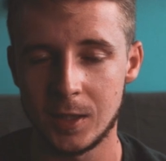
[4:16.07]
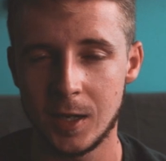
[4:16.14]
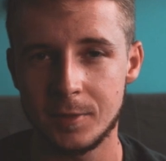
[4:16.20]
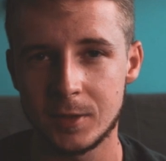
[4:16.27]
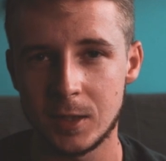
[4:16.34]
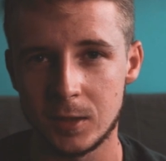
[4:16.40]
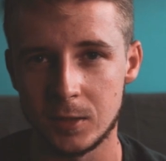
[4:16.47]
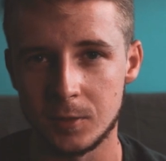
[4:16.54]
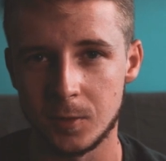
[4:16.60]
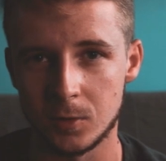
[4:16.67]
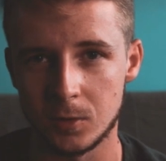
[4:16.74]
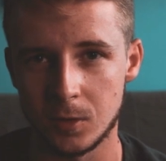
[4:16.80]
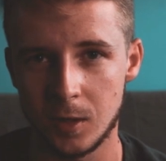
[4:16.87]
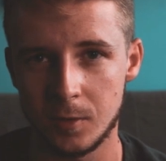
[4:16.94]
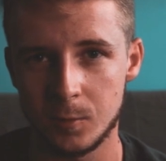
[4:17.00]
ja wtedy
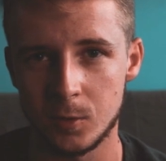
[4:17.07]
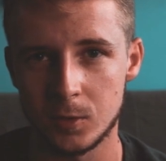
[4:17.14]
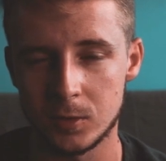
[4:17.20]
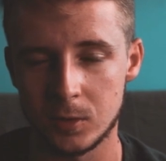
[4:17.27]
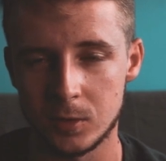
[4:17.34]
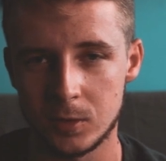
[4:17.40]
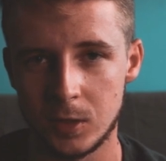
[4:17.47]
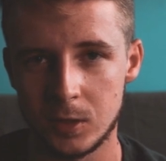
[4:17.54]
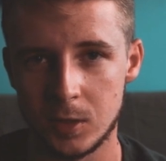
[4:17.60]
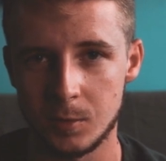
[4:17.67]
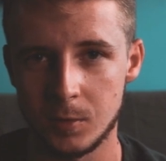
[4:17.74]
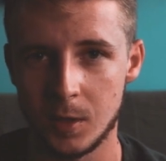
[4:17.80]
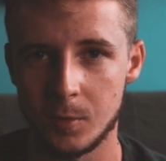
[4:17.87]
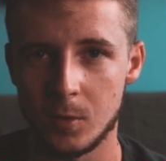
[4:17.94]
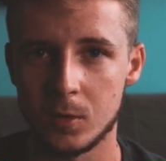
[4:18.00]
fotografując to zdjęcie
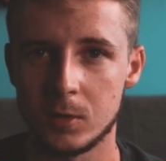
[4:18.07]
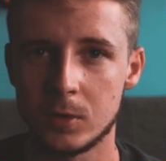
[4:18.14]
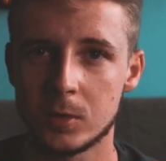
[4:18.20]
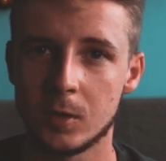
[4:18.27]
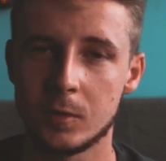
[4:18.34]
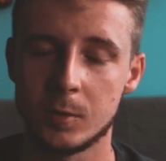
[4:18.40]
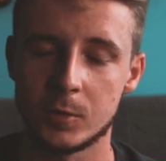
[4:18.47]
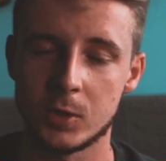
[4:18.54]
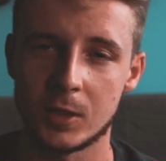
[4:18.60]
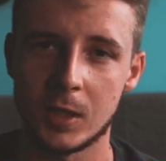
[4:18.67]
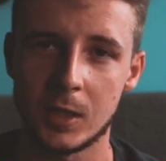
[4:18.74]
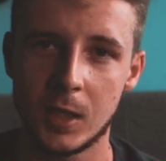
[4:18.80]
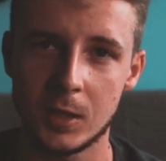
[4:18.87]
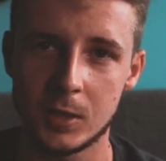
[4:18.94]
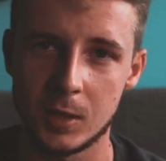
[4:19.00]
miałem ogniskową
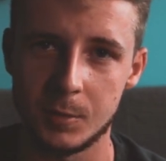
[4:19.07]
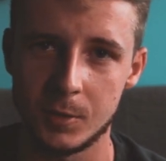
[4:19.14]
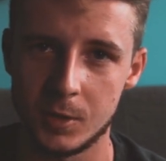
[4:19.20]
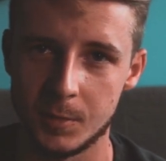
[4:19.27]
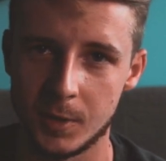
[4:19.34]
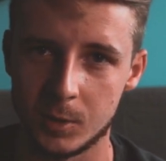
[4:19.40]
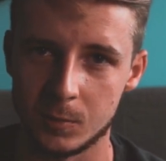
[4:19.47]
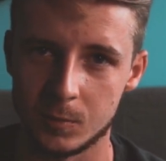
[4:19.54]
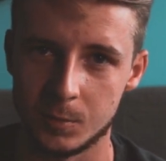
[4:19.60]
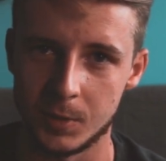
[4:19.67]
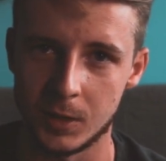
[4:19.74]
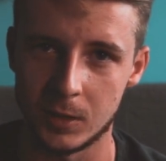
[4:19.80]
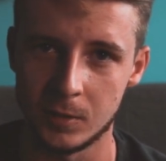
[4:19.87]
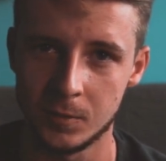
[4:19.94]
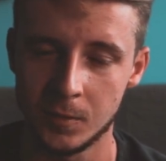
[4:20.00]
14 mm
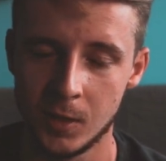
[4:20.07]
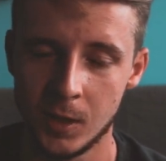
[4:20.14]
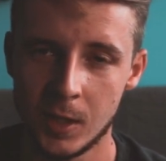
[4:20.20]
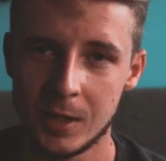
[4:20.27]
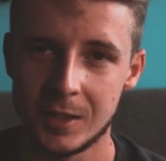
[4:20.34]
obiektyw,